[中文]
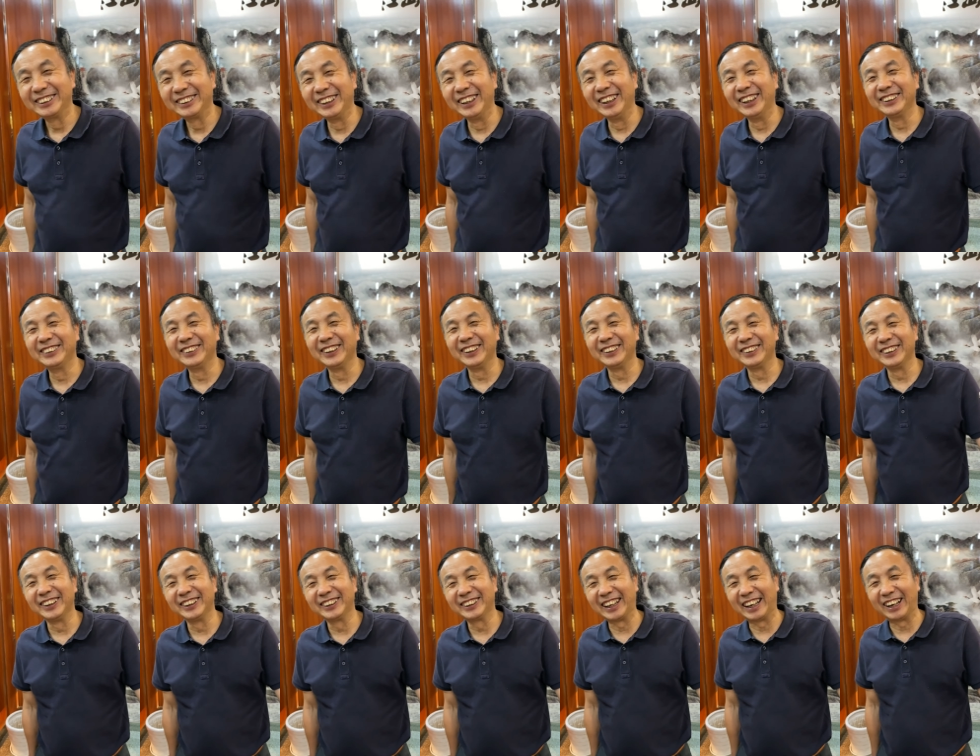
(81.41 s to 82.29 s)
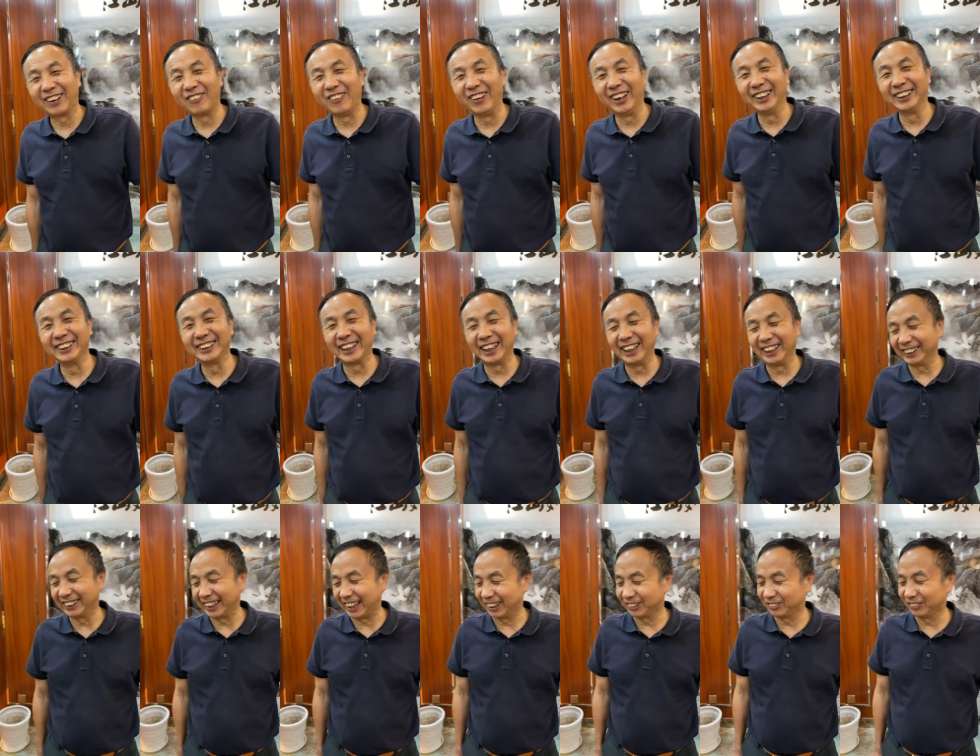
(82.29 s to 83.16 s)
对对对，打冠赛、
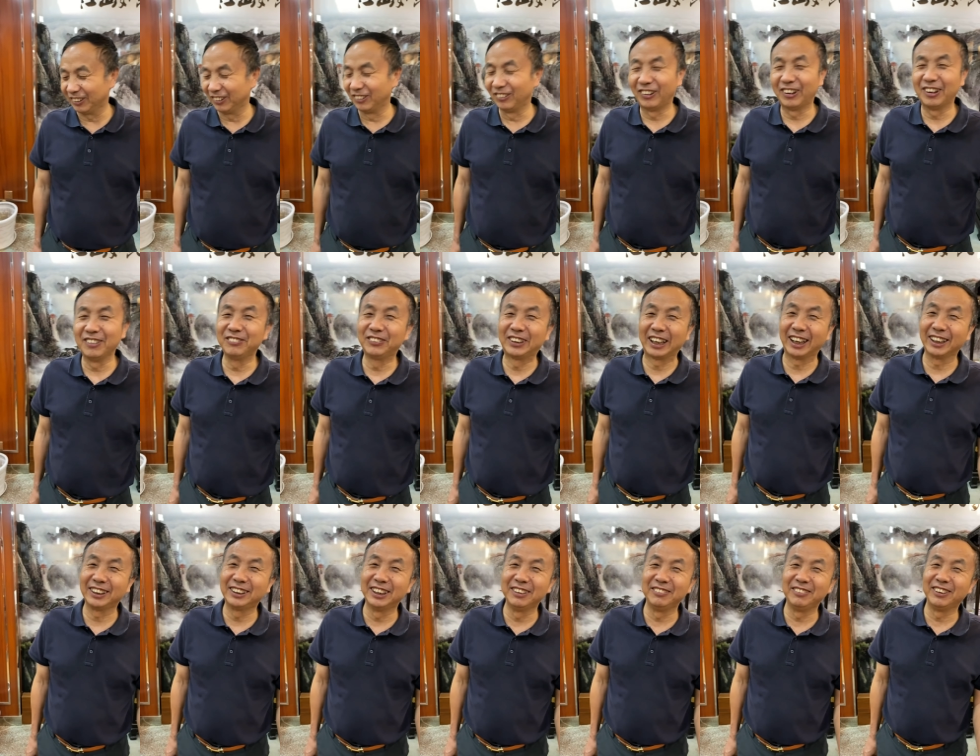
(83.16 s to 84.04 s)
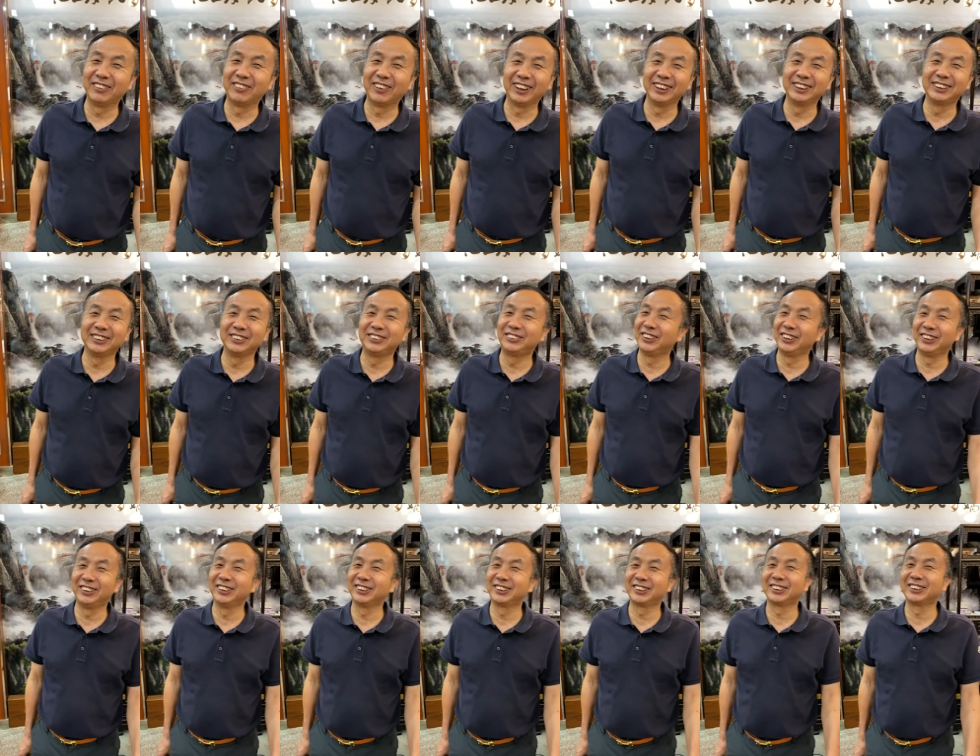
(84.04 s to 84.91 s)
打庄皇、打特比环是确
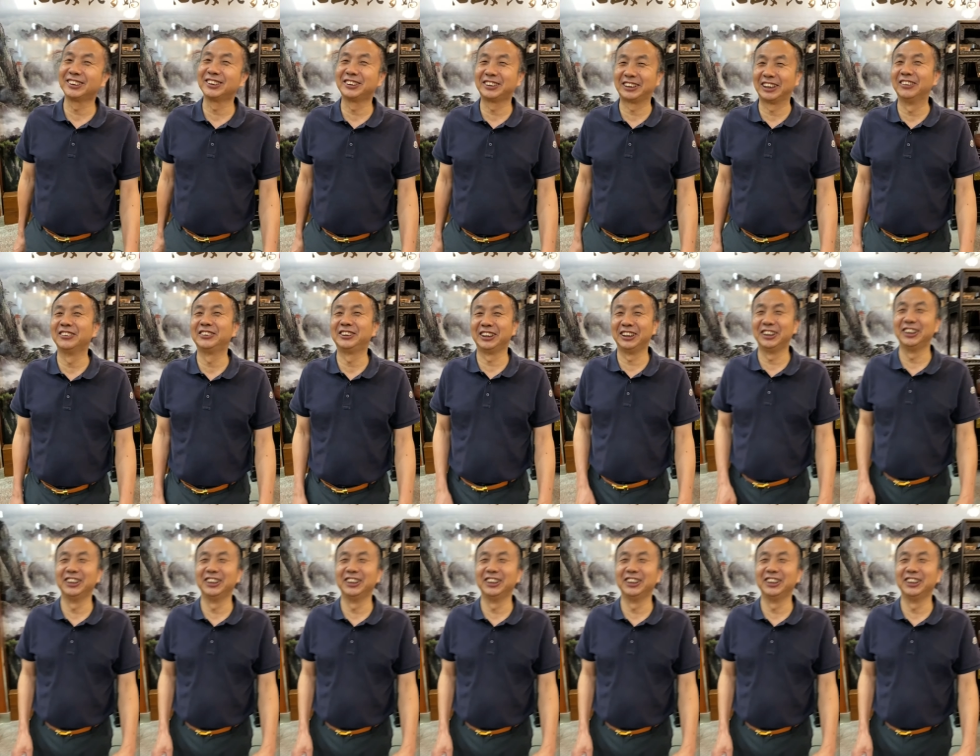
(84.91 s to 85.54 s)
确实实都检